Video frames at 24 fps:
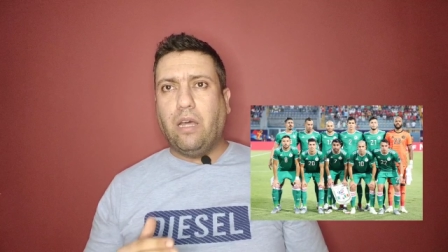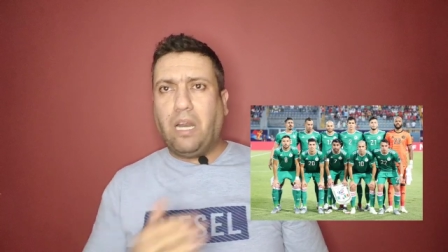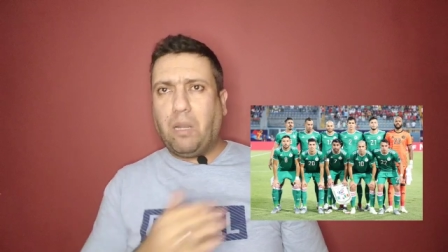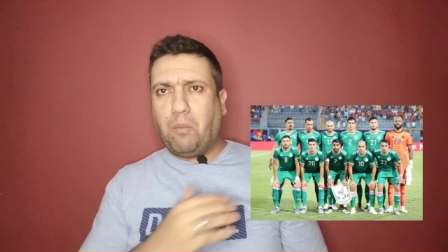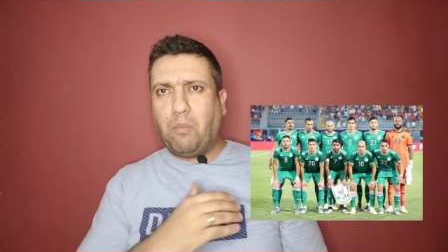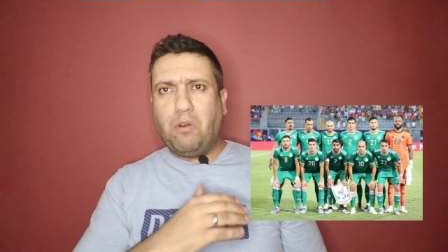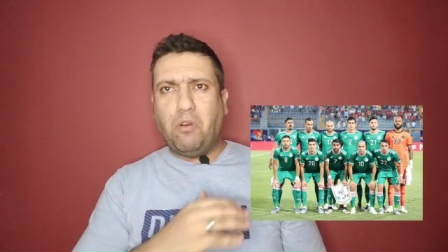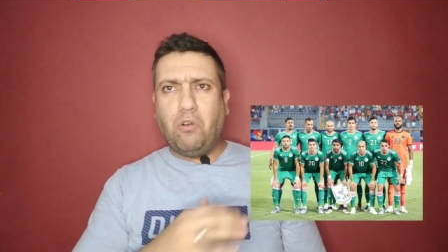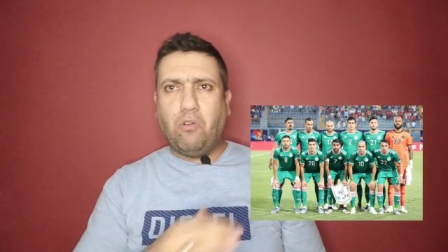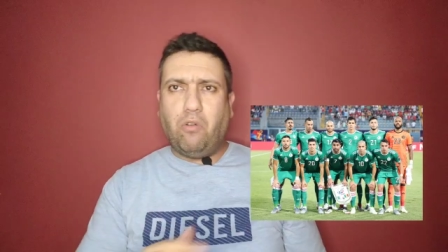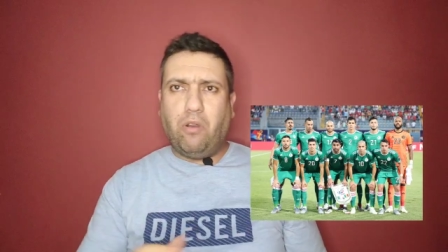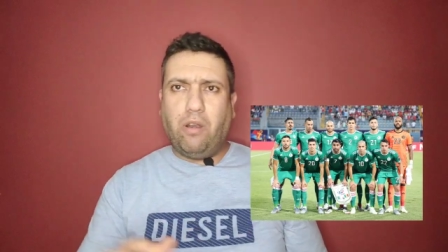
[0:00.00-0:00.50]

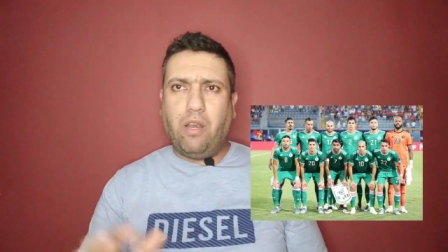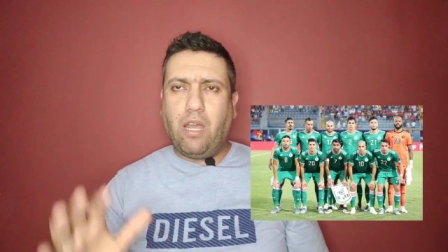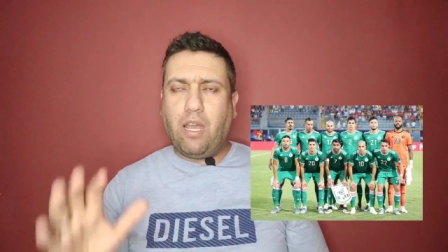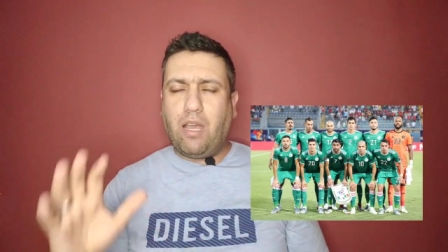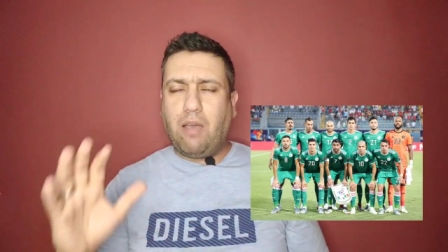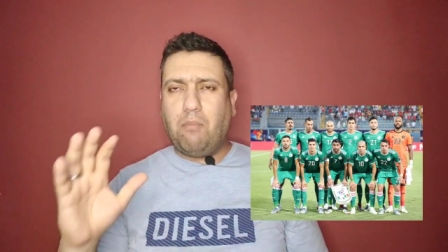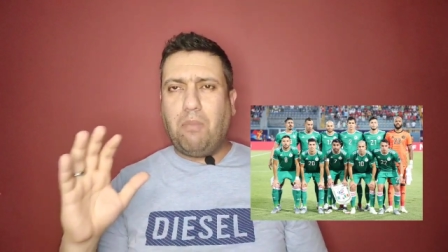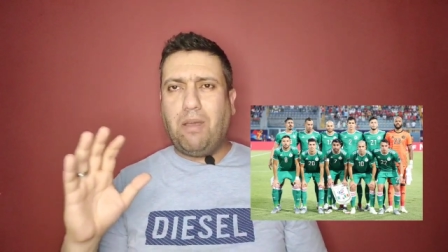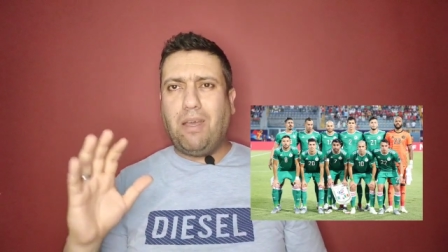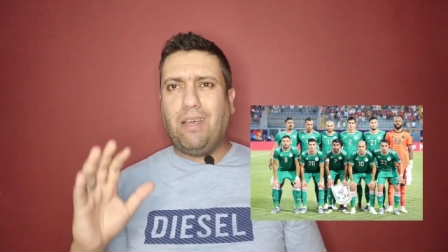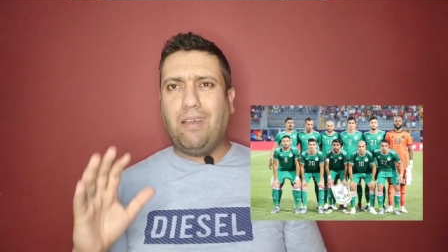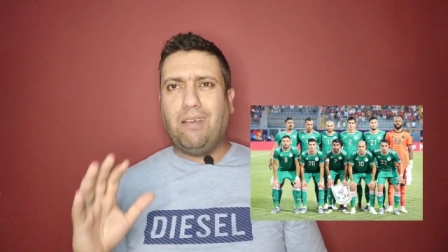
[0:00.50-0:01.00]
رغم انه
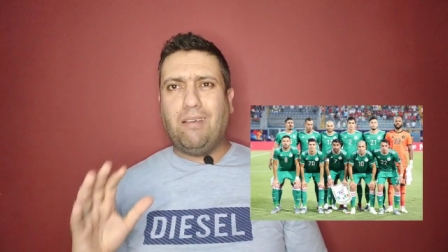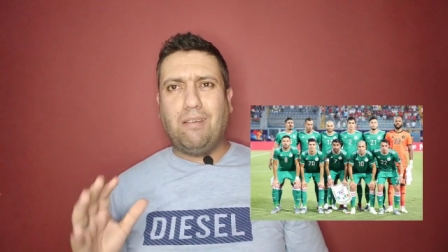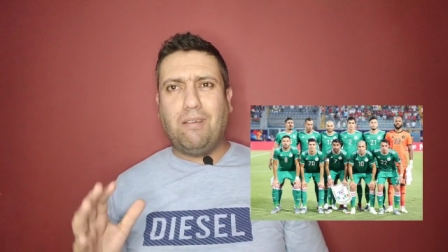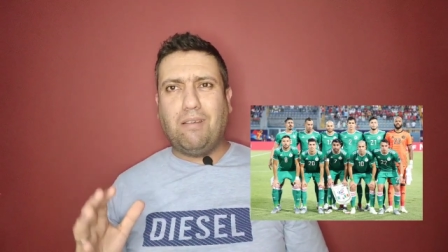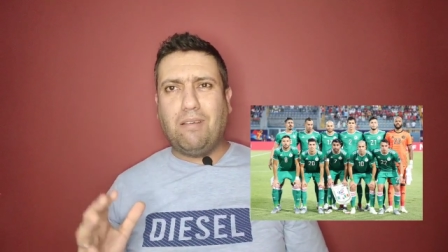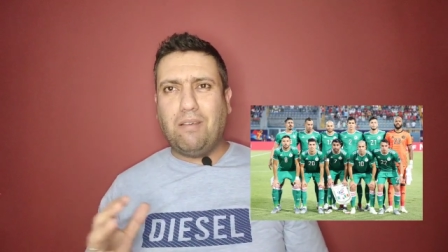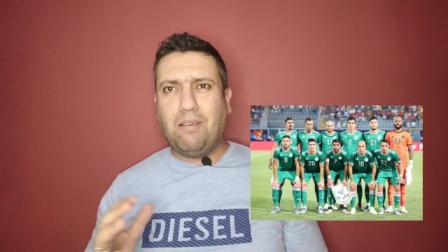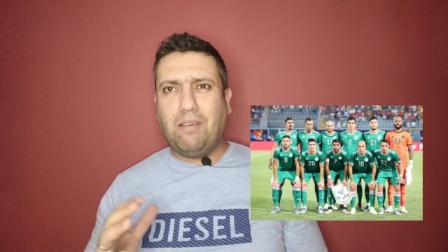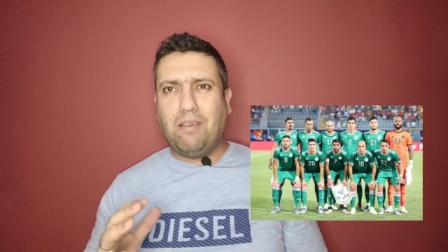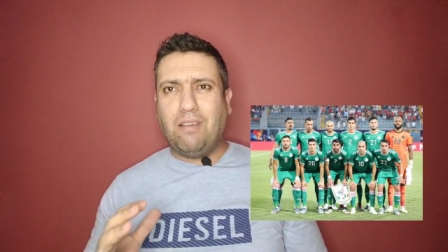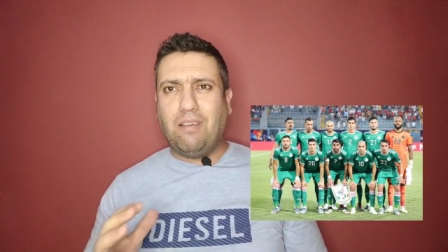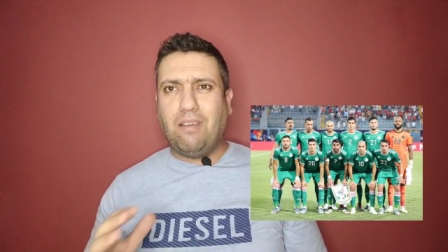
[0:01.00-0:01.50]
احنا
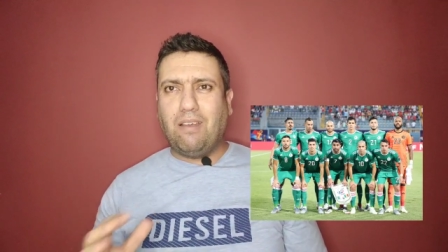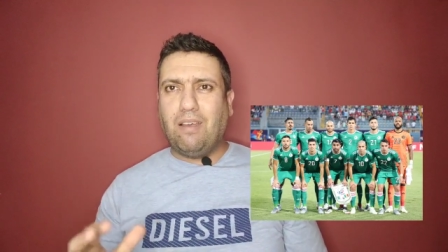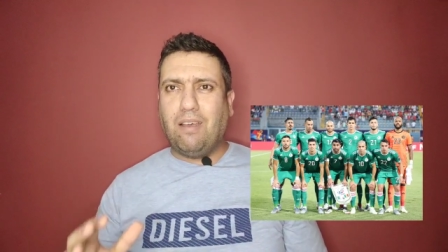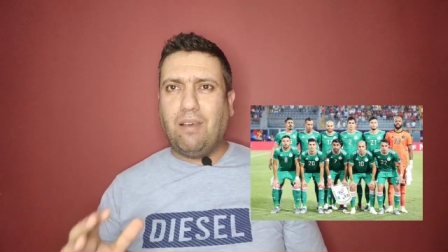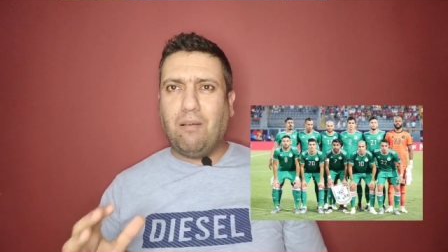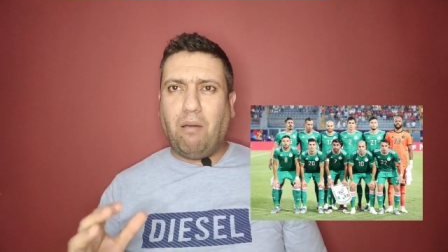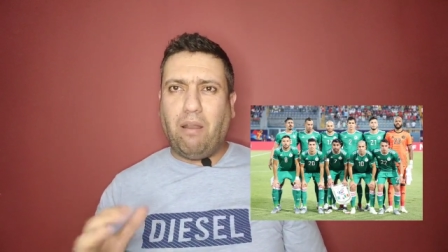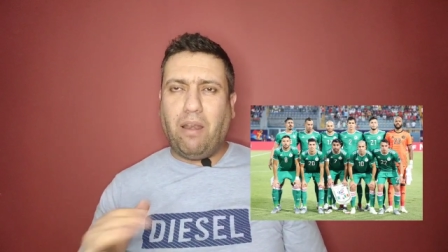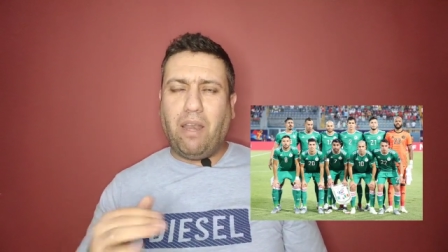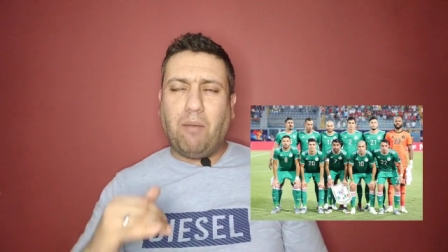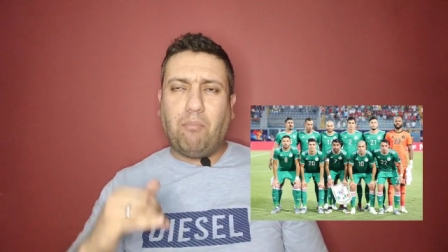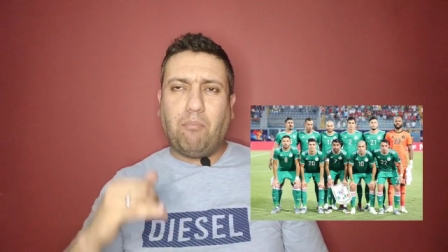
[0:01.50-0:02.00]

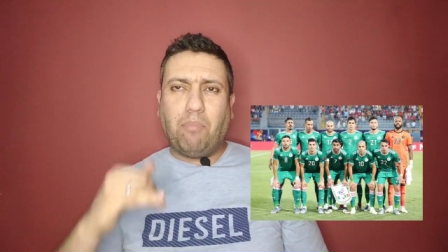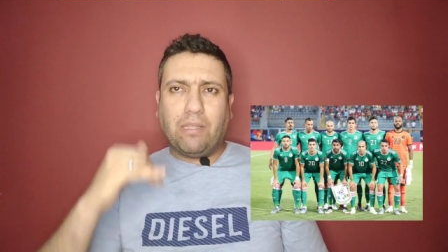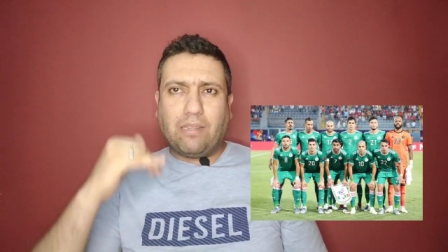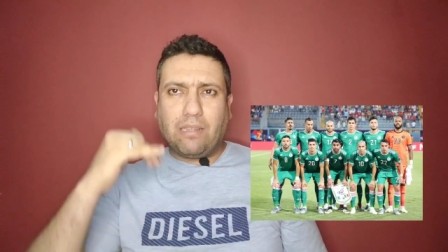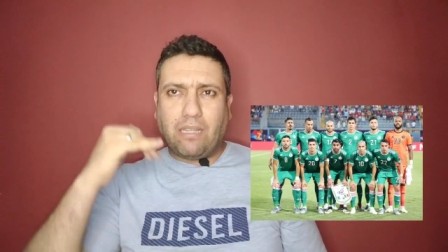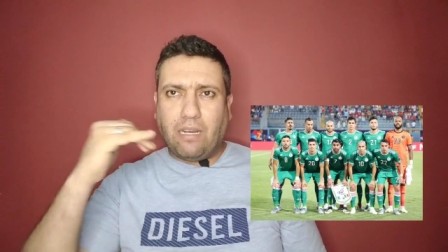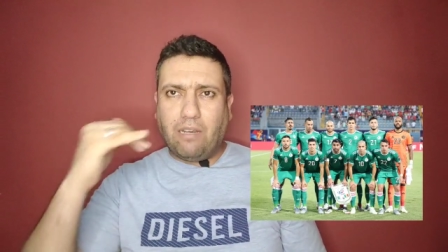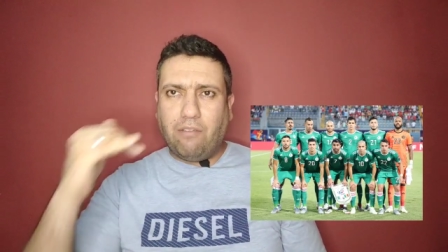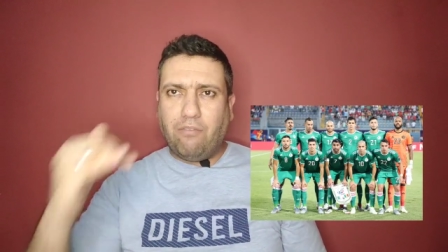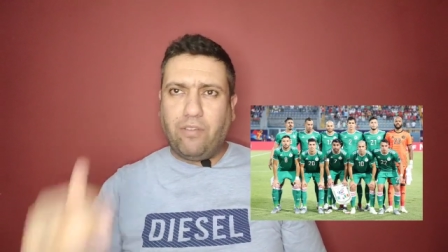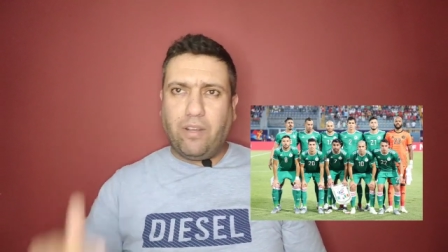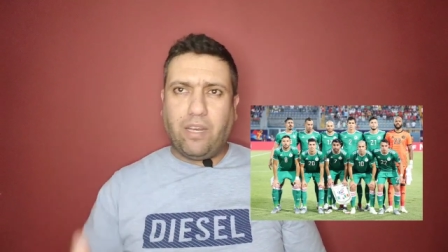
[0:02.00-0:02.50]
ما احنا
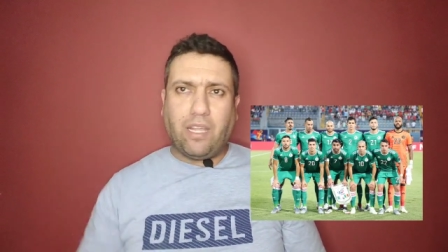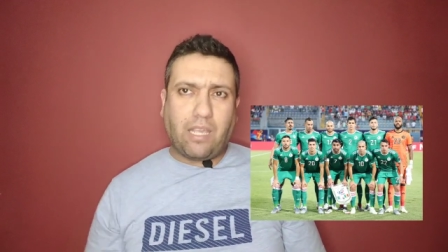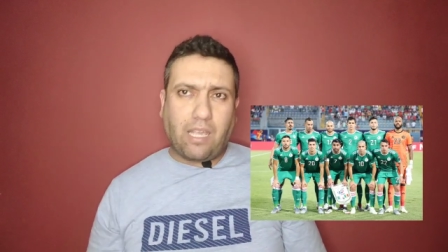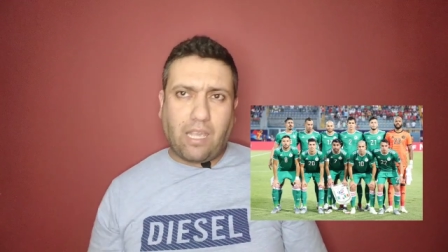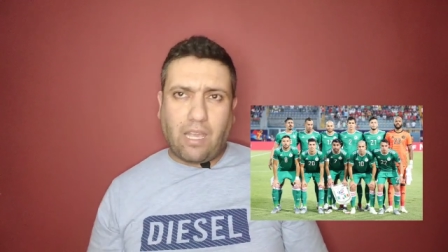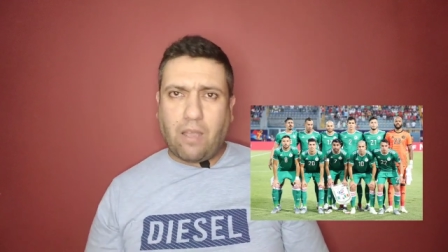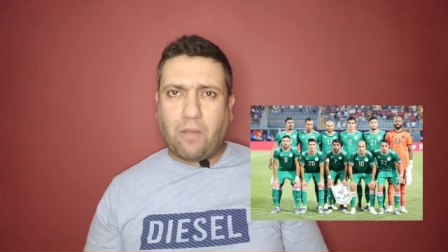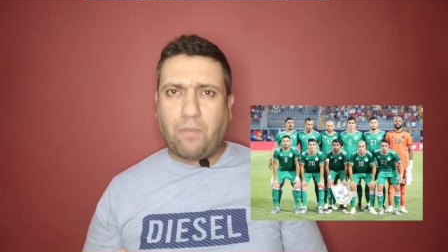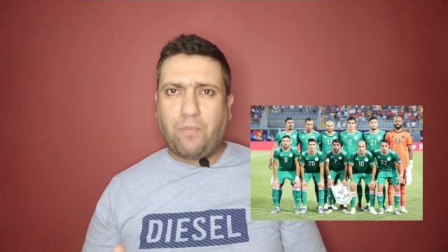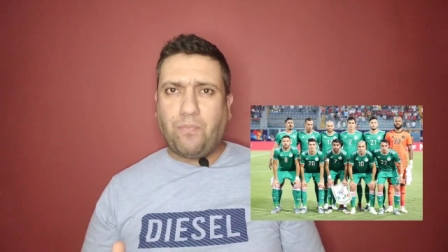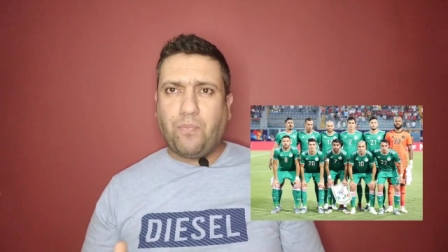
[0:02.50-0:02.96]
بطل افريقيا